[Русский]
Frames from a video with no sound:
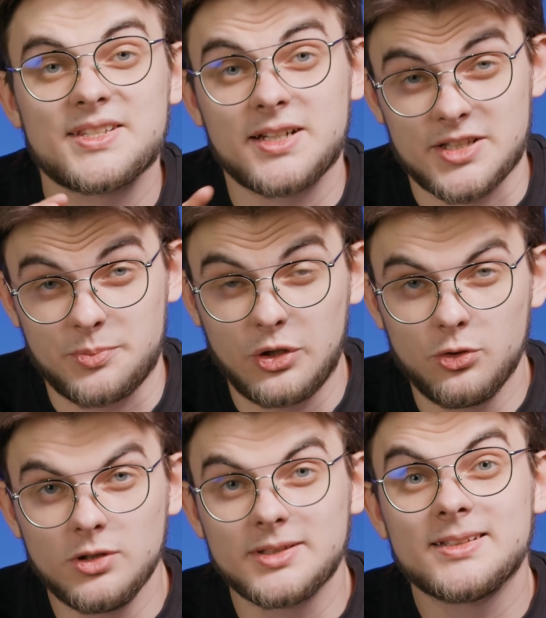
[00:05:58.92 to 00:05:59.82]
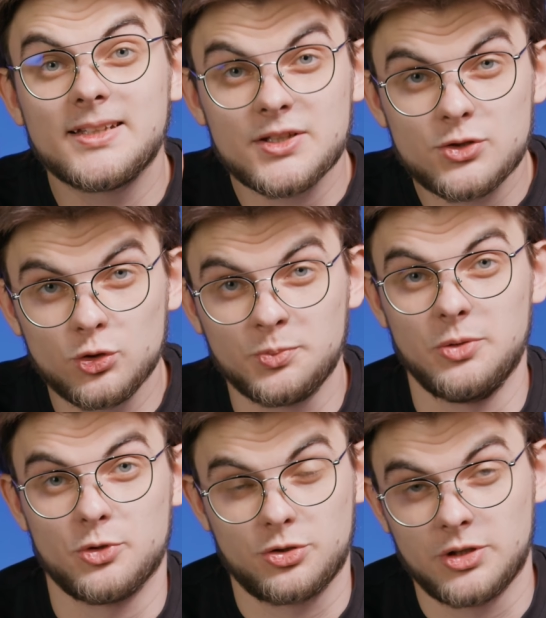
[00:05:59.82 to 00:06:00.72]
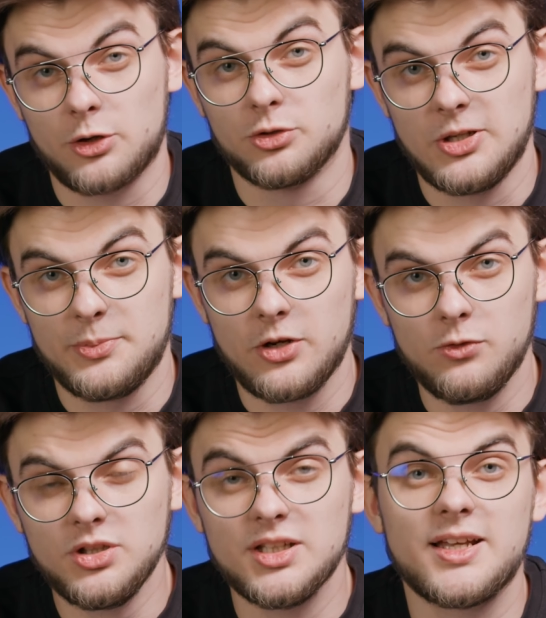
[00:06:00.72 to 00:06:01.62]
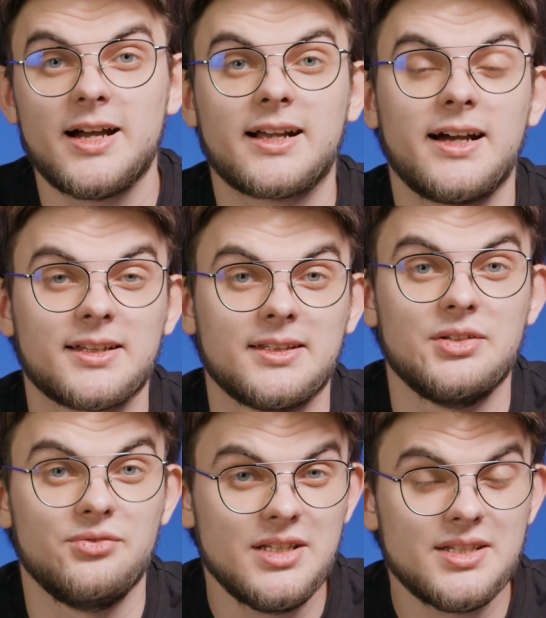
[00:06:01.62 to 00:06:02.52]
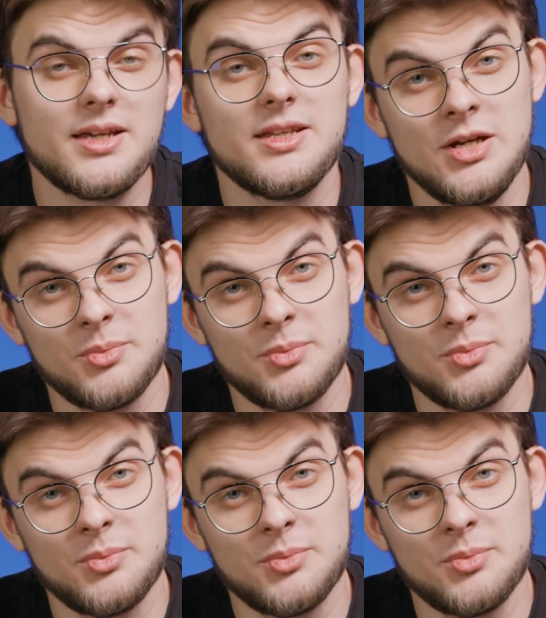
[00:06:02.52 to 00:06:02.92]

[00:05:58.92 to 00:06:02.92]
С Каспи Gold доступны международные переводы на карты Visa и